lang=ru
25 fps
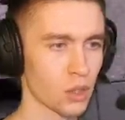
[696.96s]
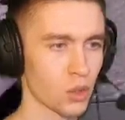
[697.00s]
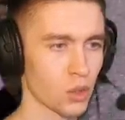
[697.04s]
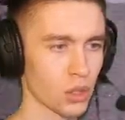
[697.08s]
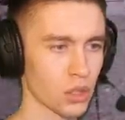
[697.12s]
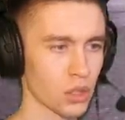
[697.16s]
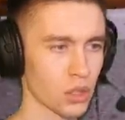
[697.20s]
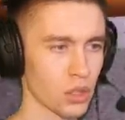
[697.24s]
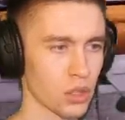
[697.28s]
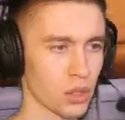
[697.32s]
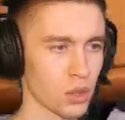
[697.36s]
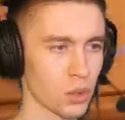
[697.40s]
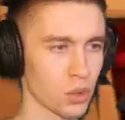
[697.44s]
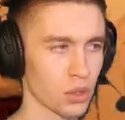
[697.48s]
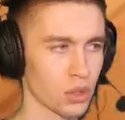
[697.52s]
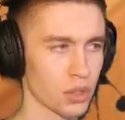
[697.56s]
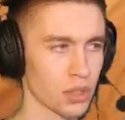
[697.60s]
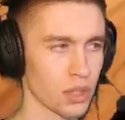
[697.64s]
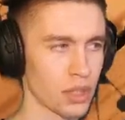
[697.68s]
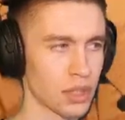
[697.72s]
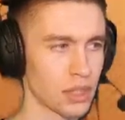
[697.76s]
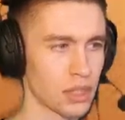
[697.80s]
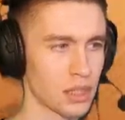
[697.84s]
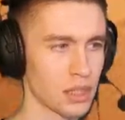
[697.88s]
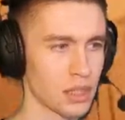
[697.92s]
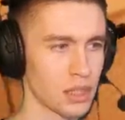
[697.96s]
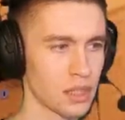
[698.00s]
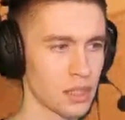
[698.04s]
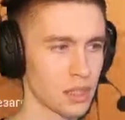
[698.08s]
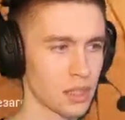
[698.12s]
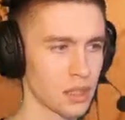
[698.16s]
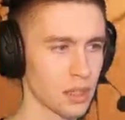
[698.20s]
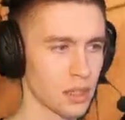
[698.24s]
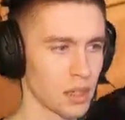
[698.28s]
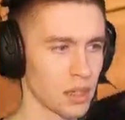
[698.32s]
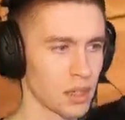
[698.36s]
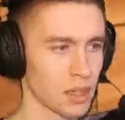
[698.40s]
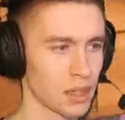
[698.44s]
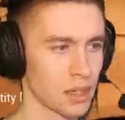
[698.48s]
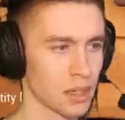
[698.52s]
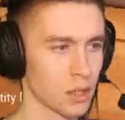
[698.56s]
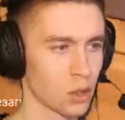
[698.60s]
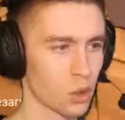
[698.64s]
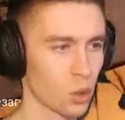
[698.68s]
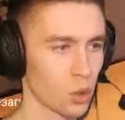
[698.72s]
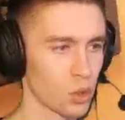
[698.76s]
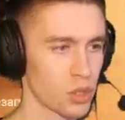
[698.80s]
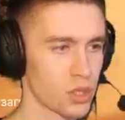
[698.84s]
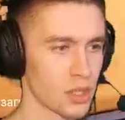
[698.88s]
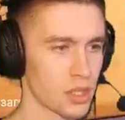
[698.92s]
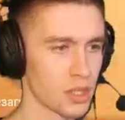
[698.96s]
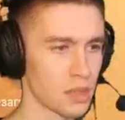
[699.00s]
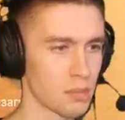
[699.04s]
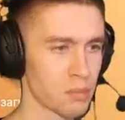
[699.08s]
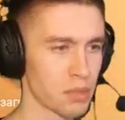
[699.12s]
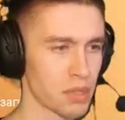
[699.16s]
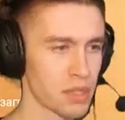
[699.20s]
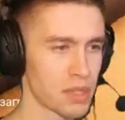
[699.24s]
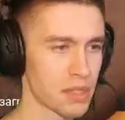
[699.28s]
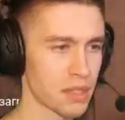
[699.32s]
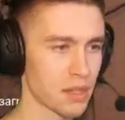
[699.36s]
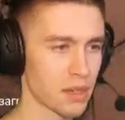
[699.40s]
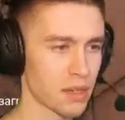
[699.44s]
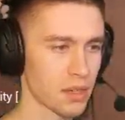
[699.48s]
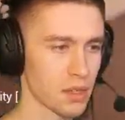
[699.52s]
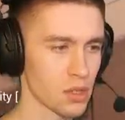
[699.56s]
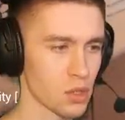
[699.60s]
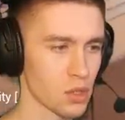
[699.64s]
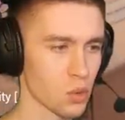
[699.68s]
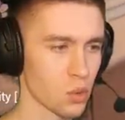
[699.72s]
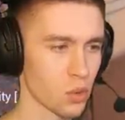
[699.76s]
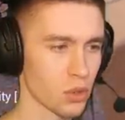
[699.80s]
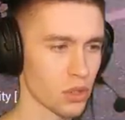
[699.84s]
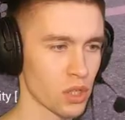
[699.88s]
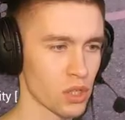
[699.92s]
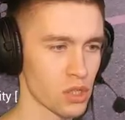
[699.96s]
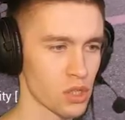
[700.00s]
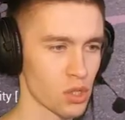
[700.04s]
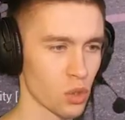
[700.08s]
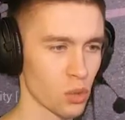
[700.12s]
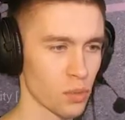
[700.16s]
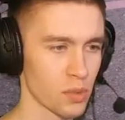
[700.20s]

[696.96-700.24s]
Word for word: торты. Торты, они хоть и быстро расходятся,